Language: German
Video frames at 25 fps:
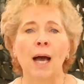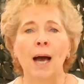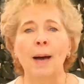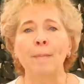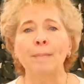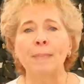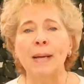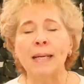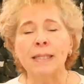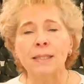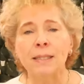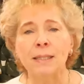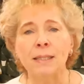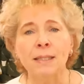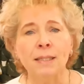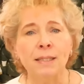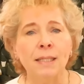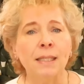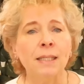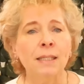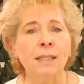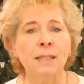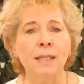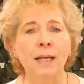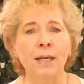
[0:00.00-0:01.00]
Am besten
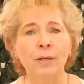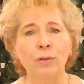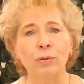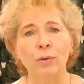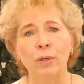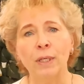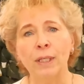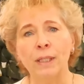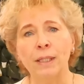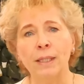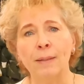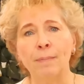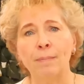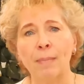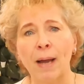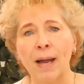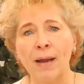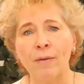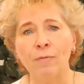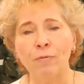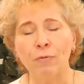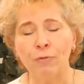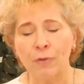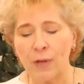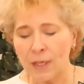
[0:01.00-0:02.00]
sind natürlich in
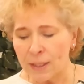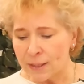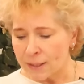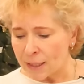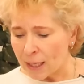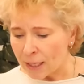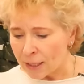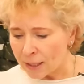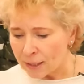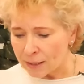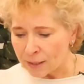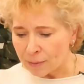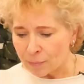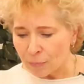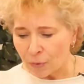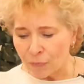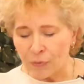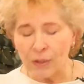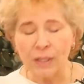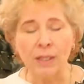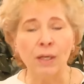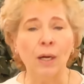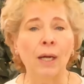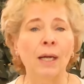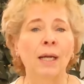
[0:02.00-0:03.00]
meinem Fall, sage ich immer
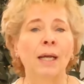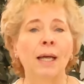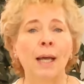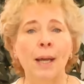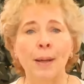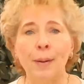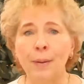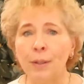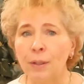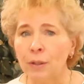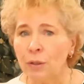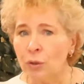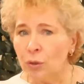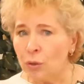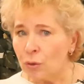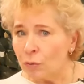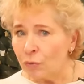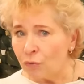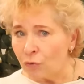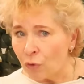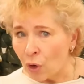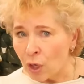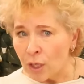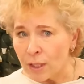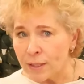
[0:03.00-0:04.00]
wieder,
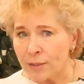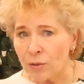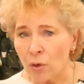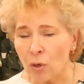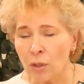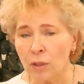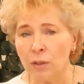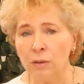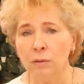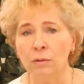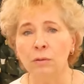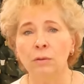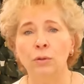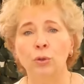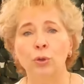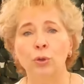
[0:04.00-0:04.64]
Wollsocken.